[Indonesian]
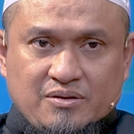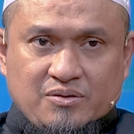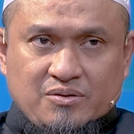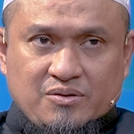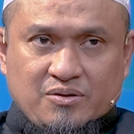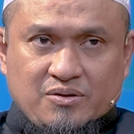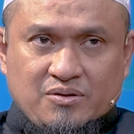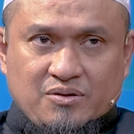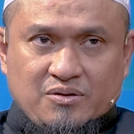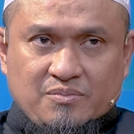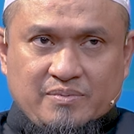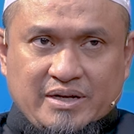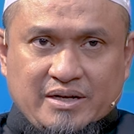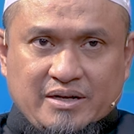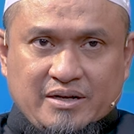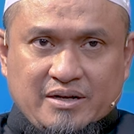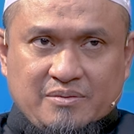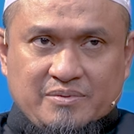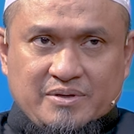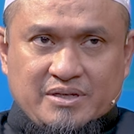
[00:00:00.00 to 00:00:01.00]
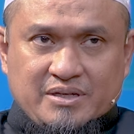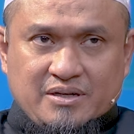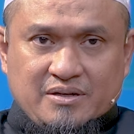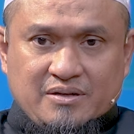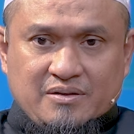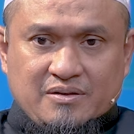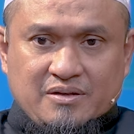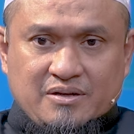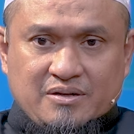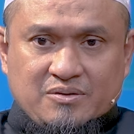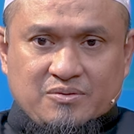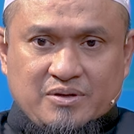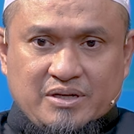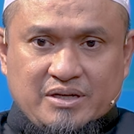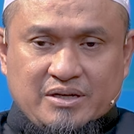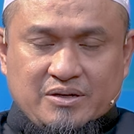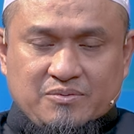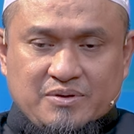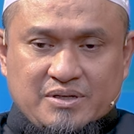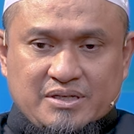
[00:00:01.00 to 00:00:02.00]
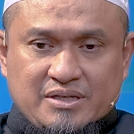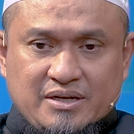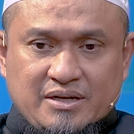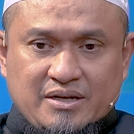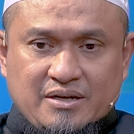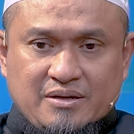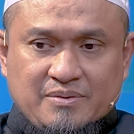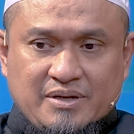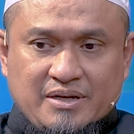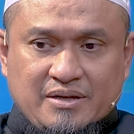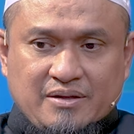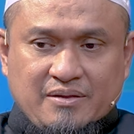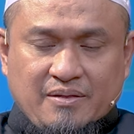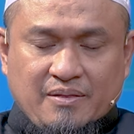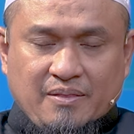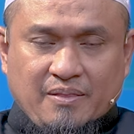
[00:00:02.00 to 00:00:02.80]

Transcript: turun kepada Nabi Shallallahu Alaihi Wasallam eh?